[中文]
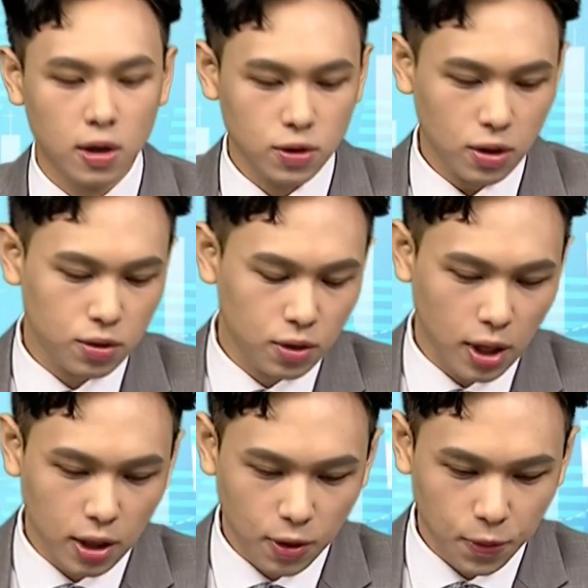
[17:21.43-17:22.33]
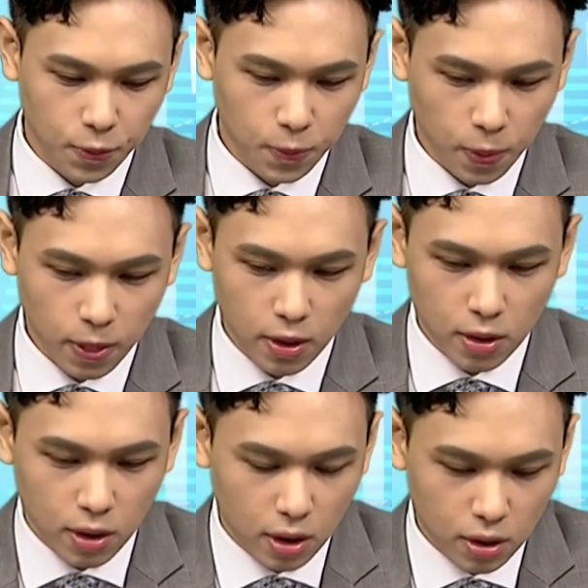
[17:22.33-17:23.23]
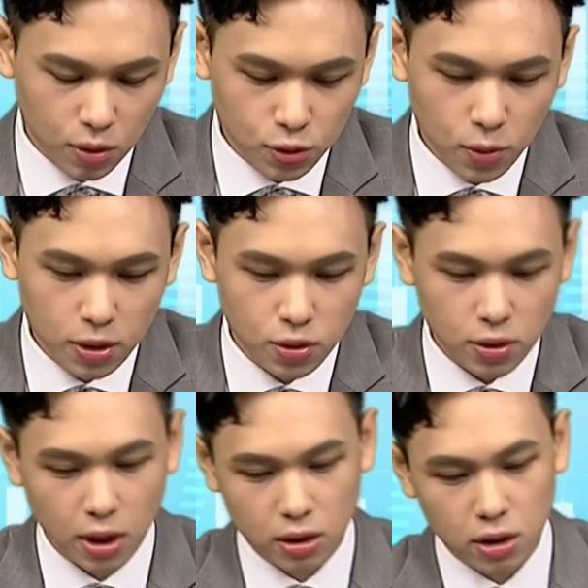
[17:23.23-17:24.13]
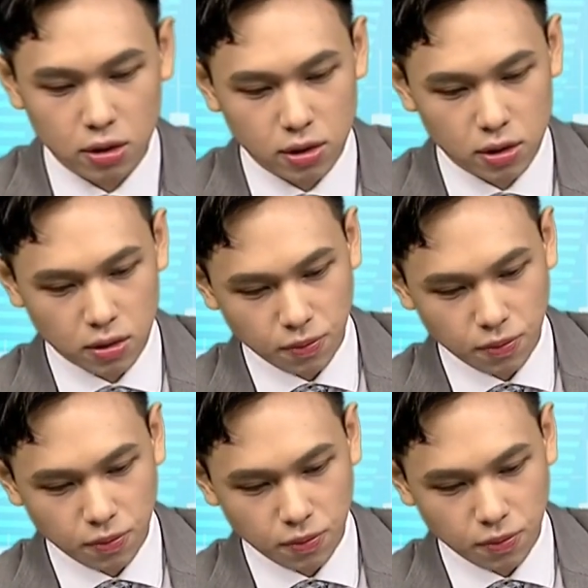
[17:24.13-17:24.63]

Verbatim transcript: 所以你去看哦，呃，我随便举档例子。